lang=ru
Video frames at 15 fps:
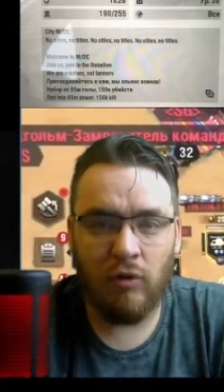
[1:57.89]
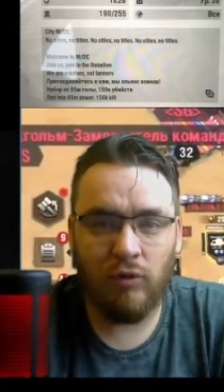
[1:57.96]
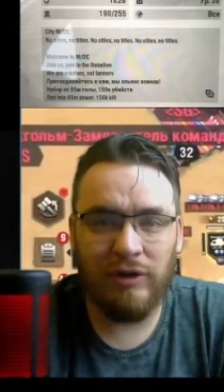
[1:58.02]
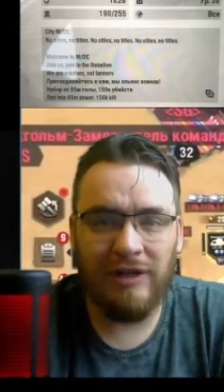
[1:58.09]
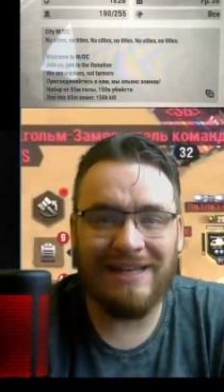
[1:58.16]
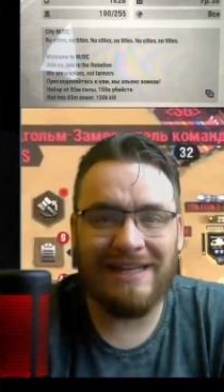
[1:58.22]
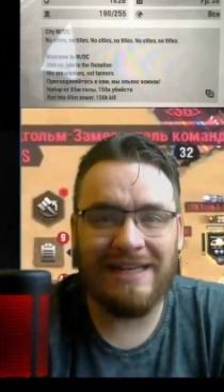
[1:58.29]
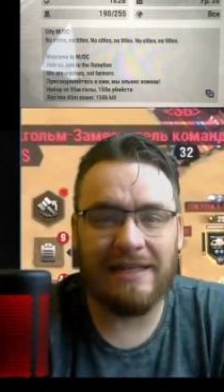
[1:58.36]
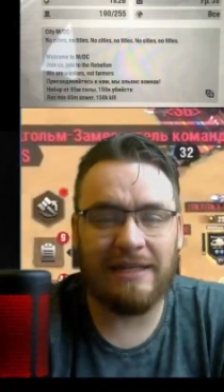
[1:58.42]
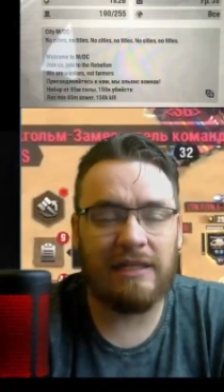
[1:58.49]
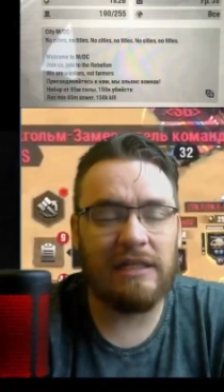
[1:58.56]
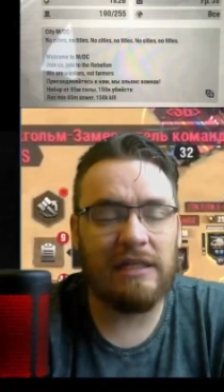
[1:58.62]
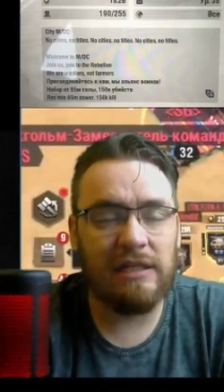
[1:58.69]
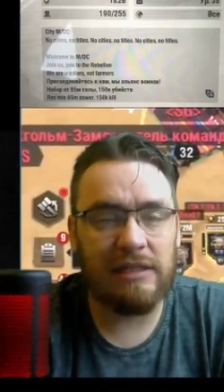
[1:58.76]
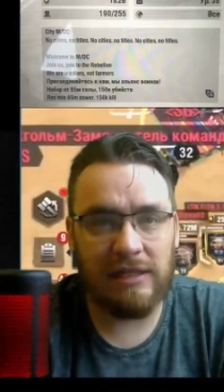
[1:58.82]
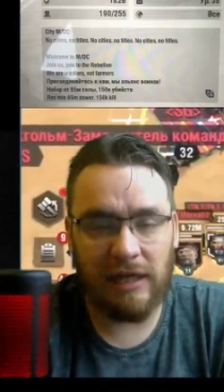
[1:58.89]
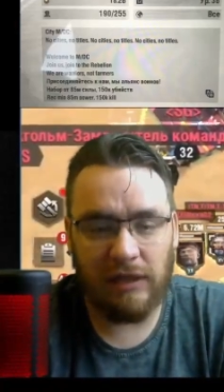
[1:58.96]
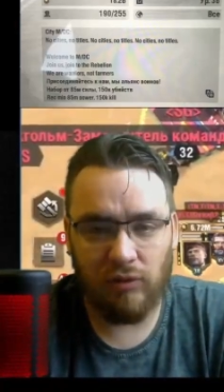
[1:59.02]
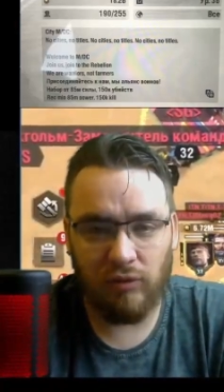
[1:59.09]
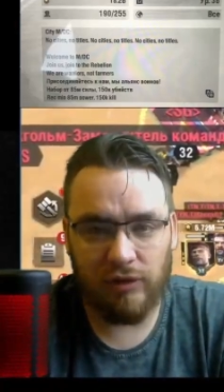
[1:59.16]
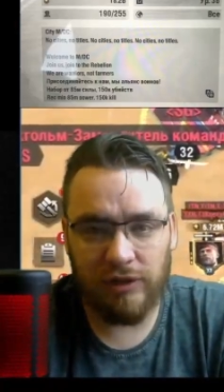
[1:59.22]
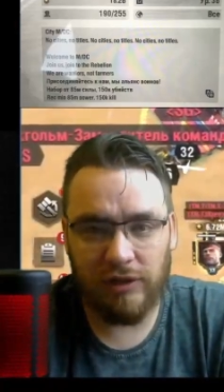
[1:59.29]
У них нет ни
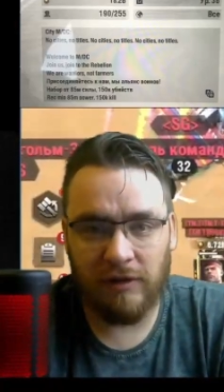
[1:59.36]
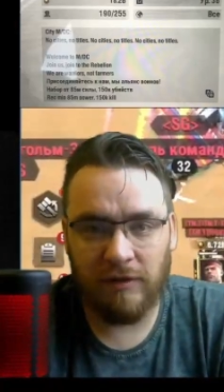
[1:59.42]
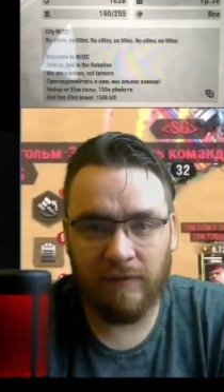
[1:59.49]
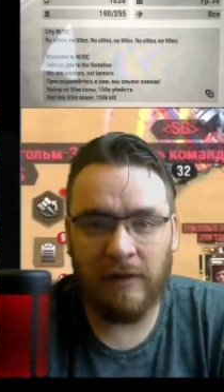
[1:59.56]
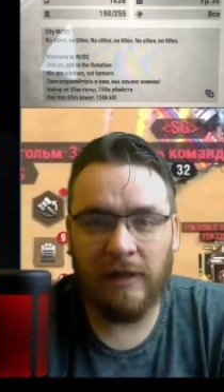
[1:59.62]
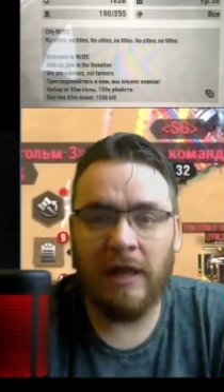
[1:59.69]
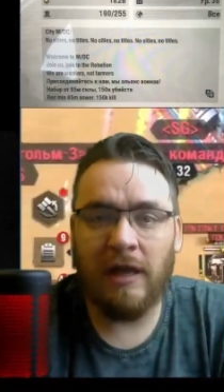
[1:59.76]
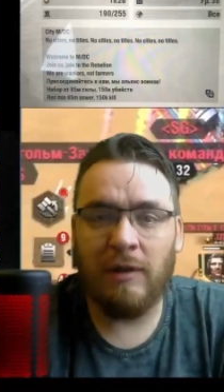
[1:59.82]
союзников,